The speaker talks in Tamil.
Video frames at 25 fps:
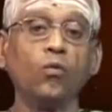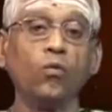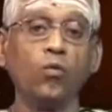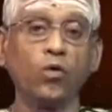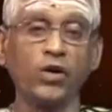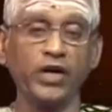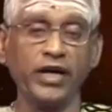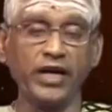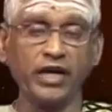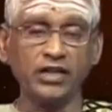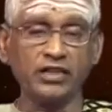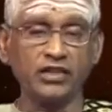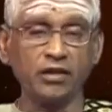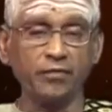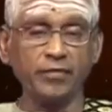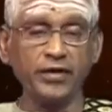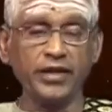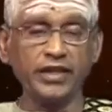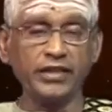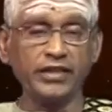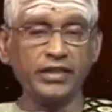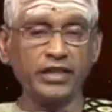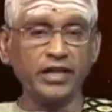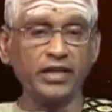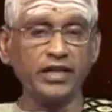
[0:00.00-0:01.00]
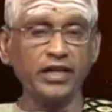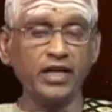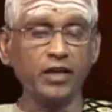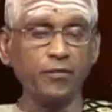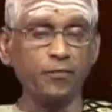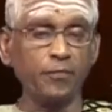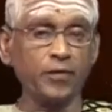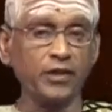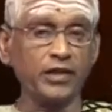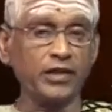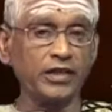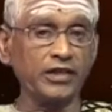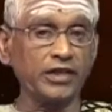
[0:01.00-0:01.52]
ஒரே சமயத்தில்
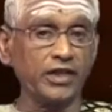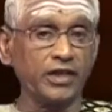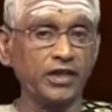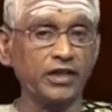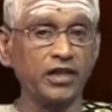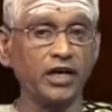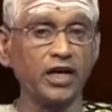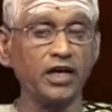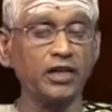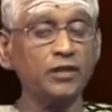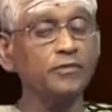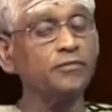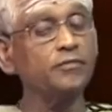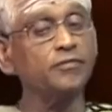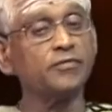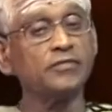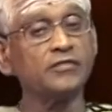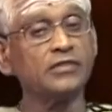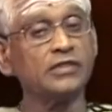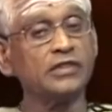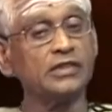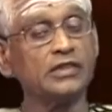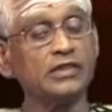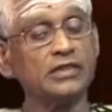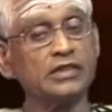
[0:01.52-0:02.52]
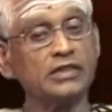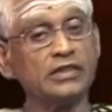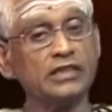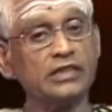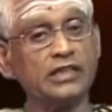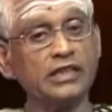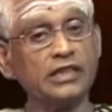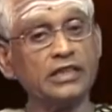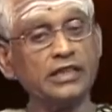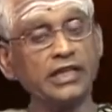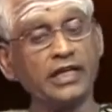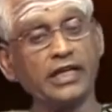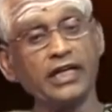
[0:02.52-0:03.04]
ஏற்பட்டது என்றாலும்
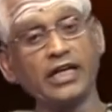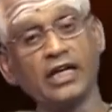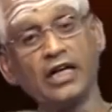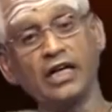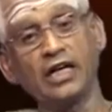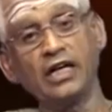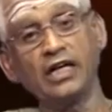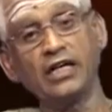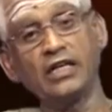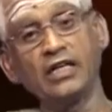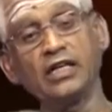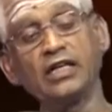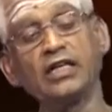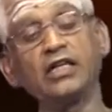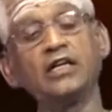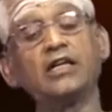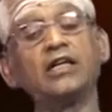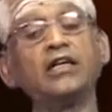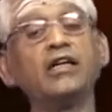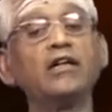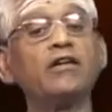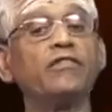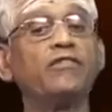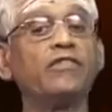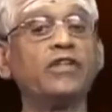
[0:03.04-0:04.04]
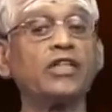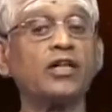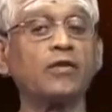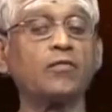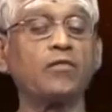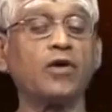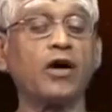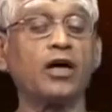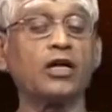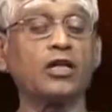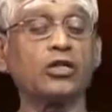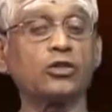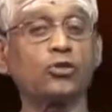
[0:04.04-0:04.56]
இந்த இரண்டு
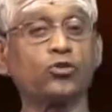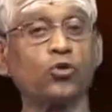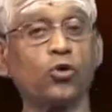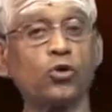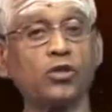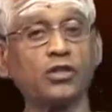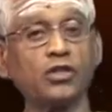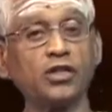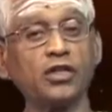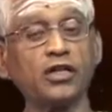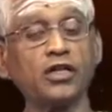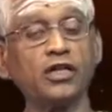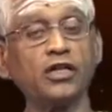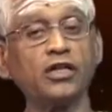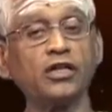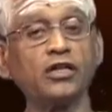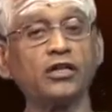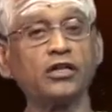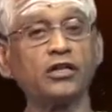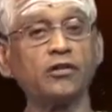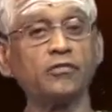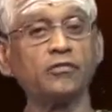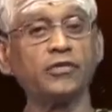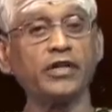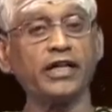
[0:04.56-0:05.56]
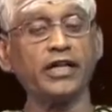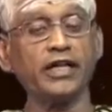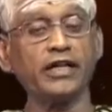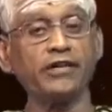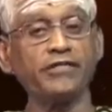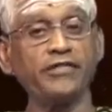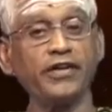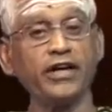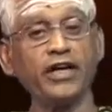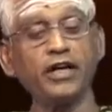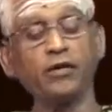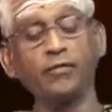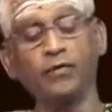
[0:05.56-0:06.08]
விதமான தோற்றங்களுக்கும் நிறைய
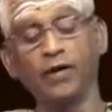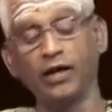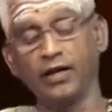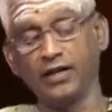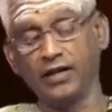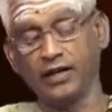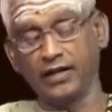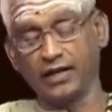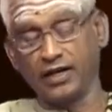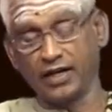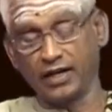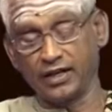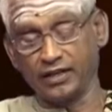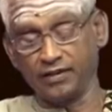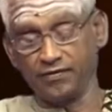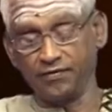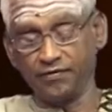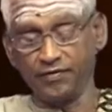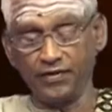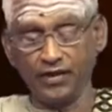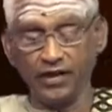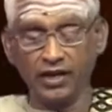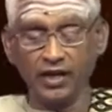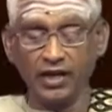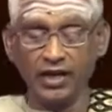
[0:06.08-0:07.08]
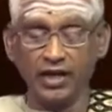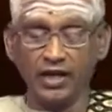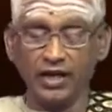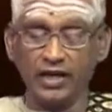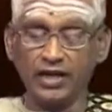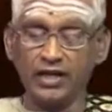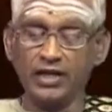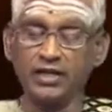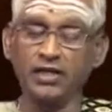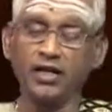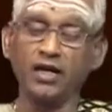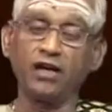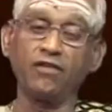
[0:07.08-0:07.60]
வேறுபாடு இருக்கிறது
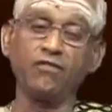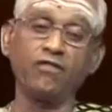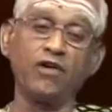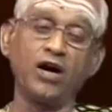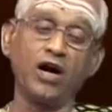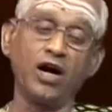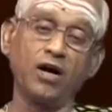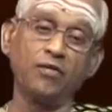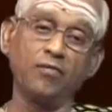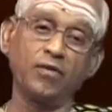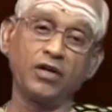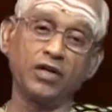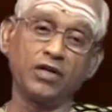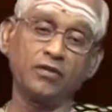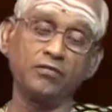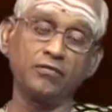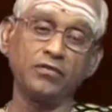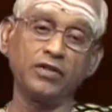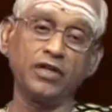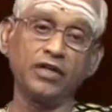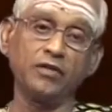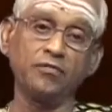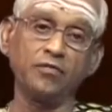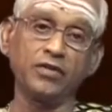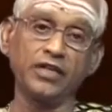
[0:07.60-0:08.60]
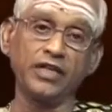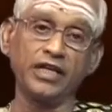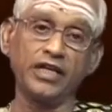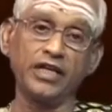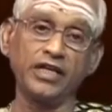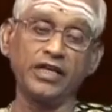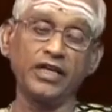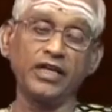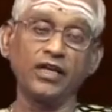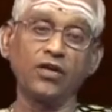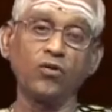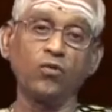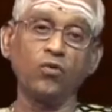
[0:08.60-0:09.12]
என்றால் வாமனம் என்பதை
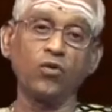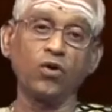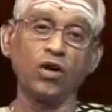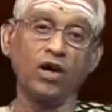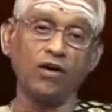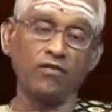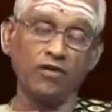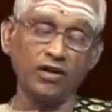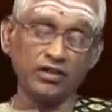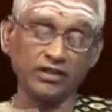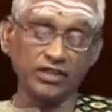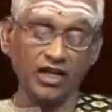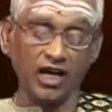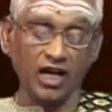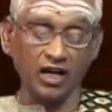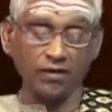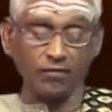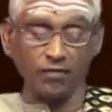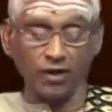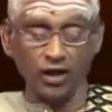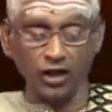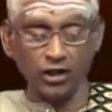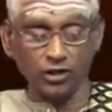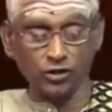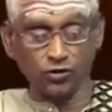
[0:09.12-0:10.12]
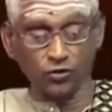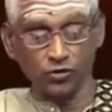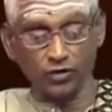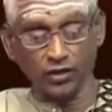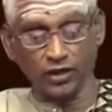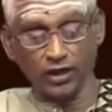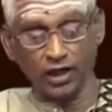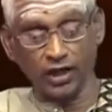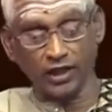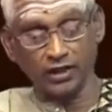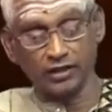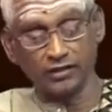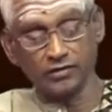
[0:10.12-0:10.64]
ஒரு அவதாரமாக
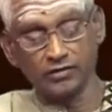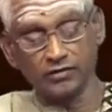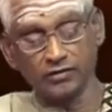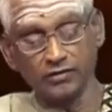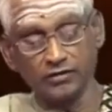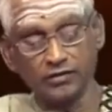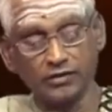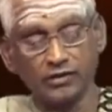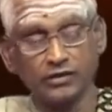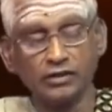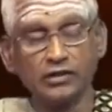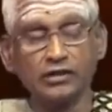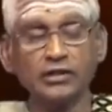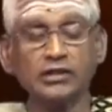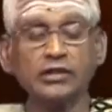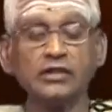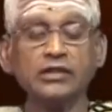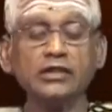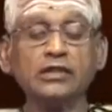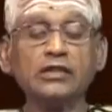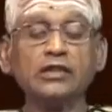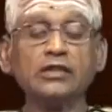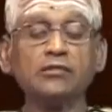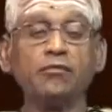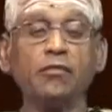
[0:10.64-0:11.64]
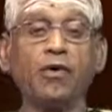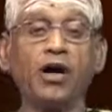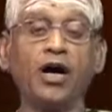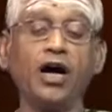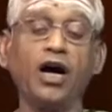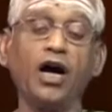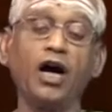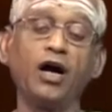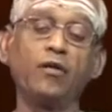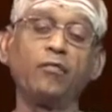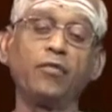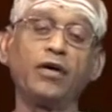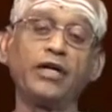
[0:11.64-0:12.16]
சொல்லுகிறார்கள்
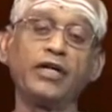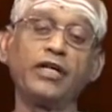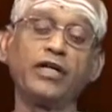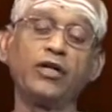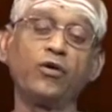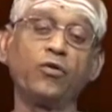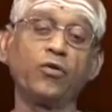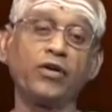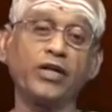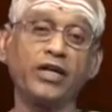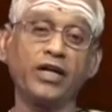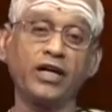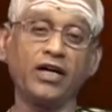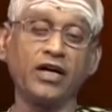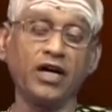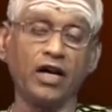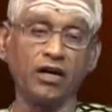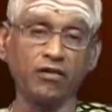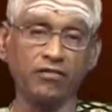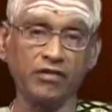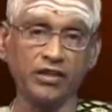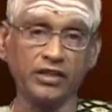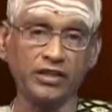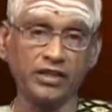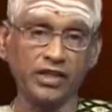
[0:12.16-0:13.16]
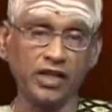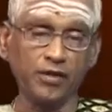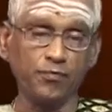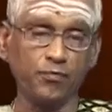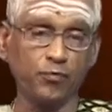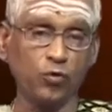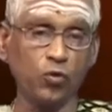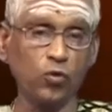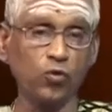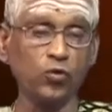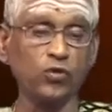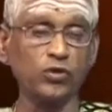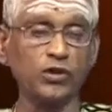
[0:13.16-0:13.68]
மகாபலியினுடைய கர்வத்தை
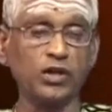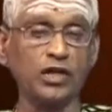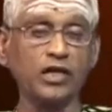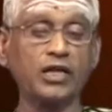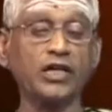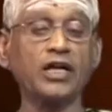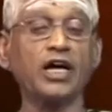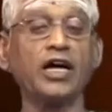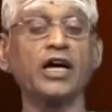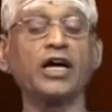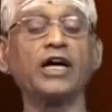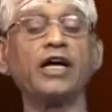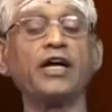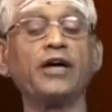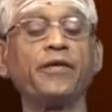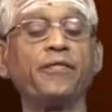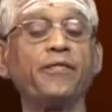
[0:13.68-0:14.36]
போக்குவதற்காக